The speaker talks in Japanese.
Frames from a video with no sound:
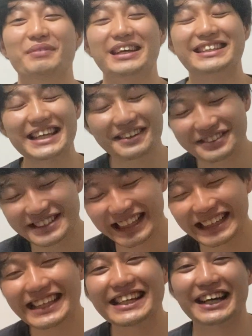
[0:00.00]
めちゃくちゃ
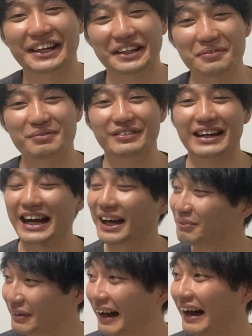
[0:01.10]
いいからね、村
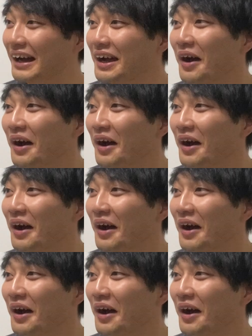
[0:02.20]
上は。